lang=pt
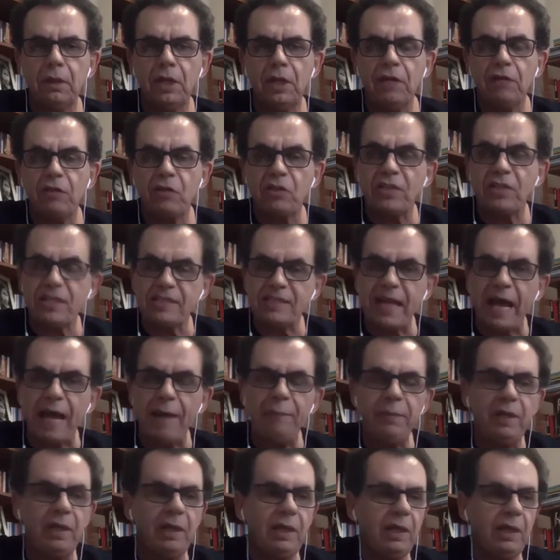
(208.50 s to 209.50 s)
Você
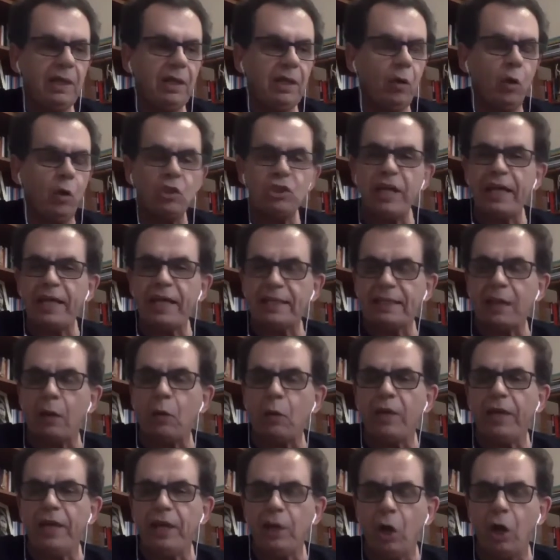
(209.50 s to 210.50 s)
sabe onde é que está o
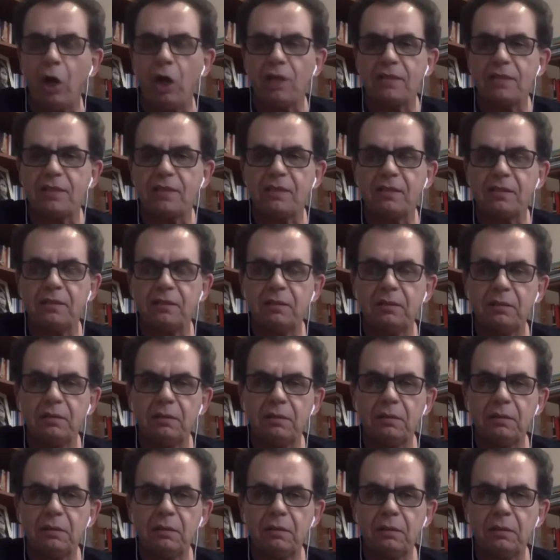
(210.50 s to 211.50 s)
Queiroz?
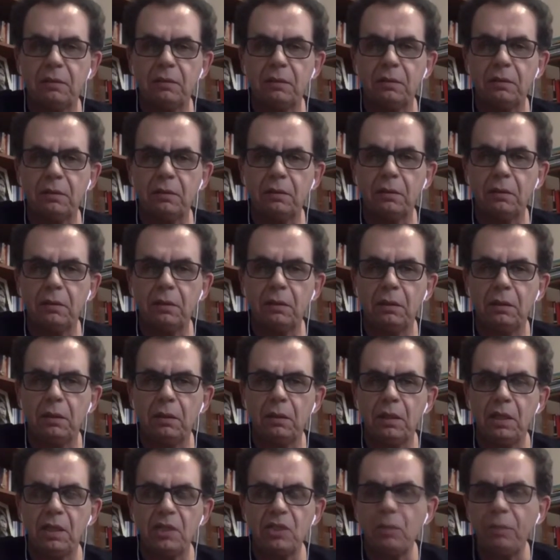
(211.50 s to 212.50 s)

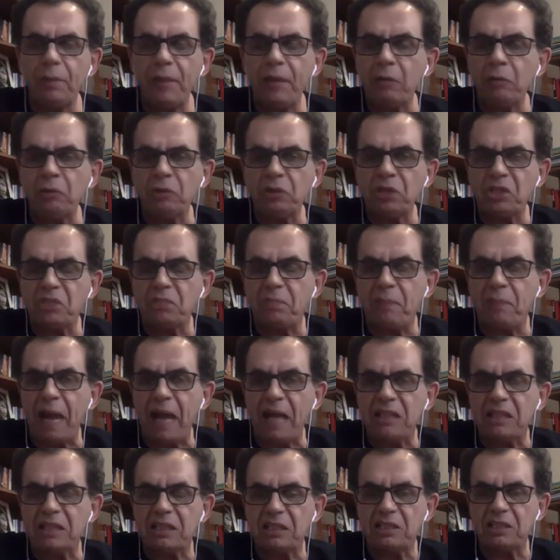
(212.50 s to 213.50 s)
São perguntas
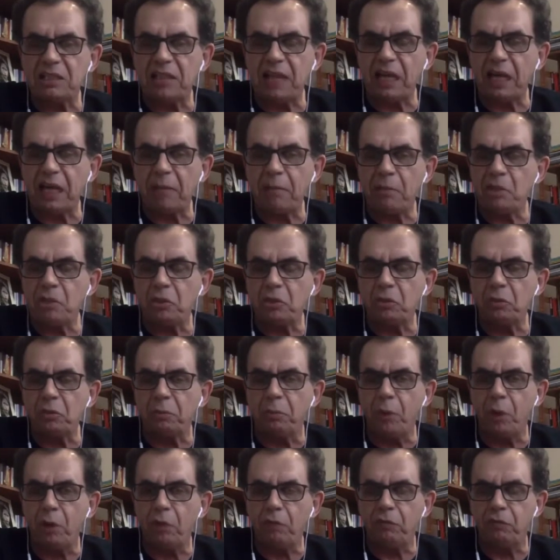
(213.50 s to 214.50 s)
básicas que estão tá na cabeça do
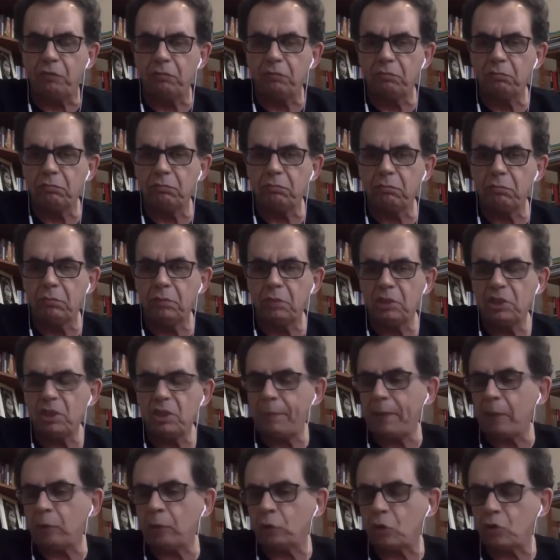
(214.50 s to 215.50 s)
povo. Você
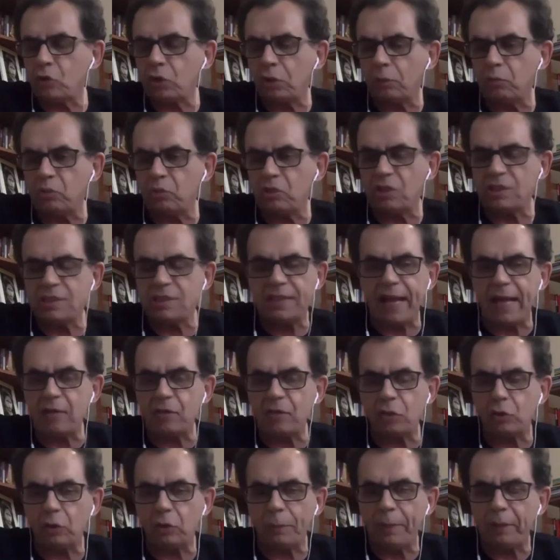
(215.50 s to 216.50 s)
perguntou sobre os estádios,
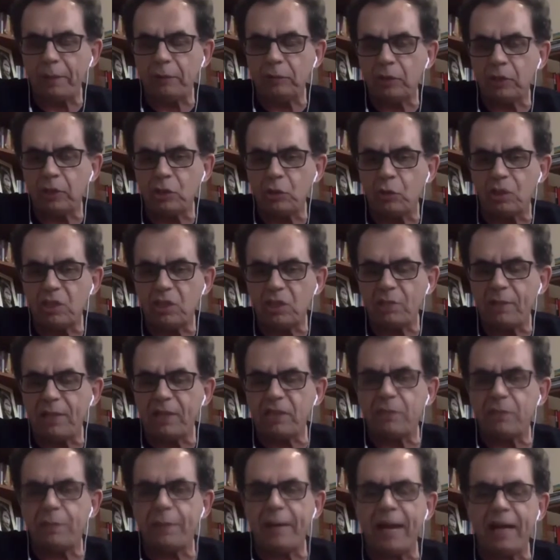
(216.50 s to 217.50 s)
eu estou perguntando de coisas
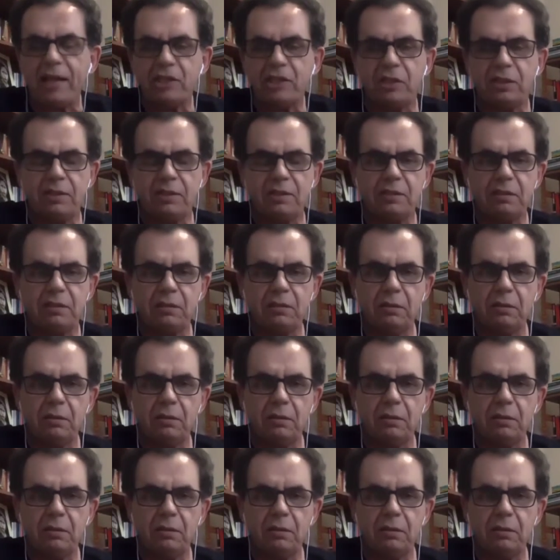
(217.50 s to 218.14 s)
mais práticas.